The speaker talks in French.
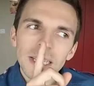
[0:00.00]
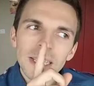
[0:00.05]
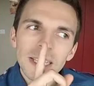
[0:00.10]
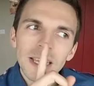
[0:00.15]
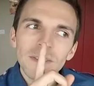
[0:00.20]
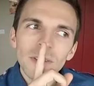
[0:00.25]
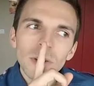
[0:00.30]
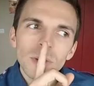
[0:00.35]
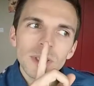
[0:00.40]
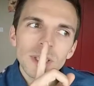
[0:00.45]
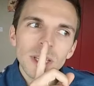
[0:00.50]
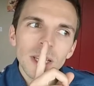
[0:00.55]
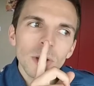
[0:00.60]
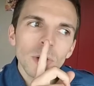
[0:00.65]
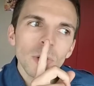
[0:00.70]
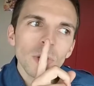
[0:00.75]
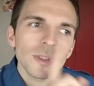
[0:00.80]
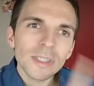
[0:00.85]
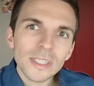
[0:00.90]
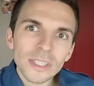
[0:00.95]
Il y avait aussi les
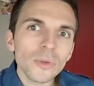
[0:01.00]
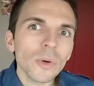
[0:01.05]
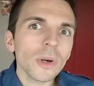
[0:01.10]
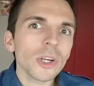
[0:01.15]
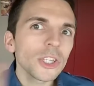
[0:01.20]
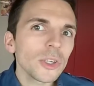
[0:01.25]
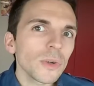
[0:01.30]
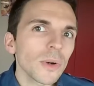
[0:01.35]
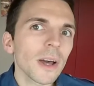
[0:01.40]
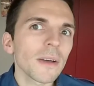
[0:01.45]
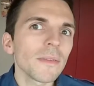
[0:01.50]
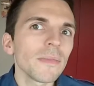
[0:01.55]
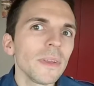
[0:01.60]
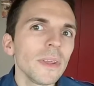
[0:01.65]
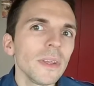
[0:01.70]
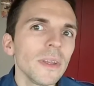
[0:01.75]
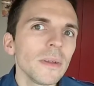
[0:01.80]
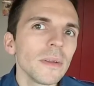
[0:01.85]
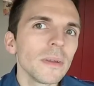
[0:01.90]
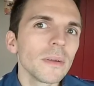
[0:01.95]
cours
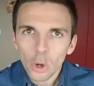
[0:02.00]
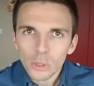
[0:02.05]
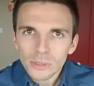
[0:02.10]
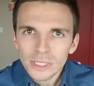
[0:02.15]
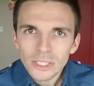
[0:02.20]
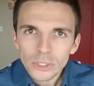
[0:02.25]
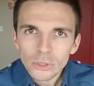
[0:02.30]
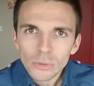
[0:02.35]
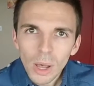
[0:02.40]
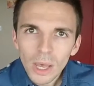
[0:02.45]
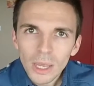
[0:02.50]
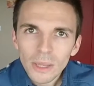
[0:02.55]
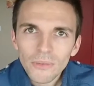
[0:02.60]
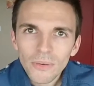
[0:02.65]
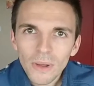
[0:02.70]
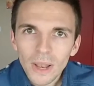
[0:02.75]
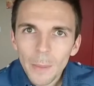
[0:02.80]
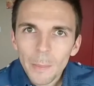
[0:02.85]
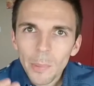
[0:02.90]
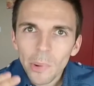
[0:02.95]
d'histoire-géographie. En histoire, il
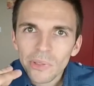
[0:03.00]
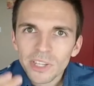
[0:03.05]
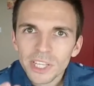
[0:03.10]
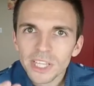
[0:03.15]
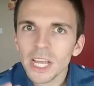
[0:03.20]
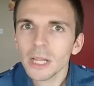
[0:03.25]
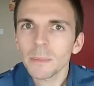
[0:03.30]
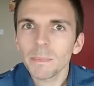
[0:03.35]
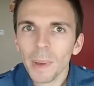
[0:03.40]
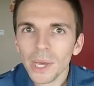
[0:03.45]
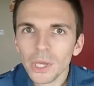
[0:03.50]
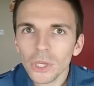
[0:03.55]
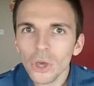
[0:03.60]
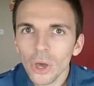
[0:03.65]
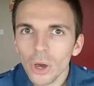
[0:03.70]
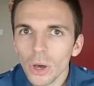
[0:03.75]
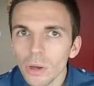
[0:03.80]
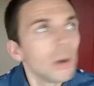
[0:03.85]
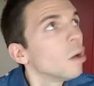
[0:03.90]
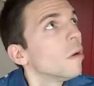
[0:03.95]
fallait apprendre des dates par cœur.